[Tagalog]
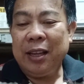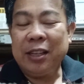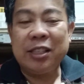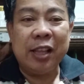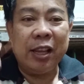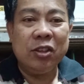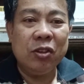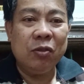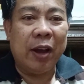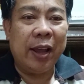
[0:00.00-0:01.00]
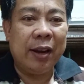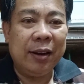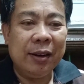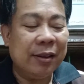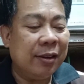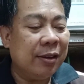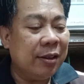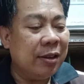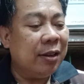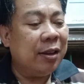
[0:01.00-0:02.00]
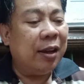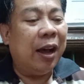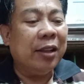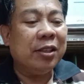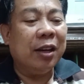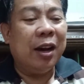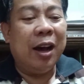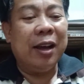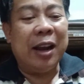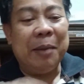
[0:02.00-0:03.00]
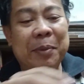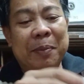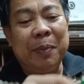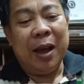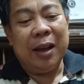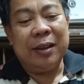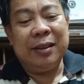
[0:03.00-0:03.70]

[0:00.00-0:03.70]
extension wire at saka rubber plug.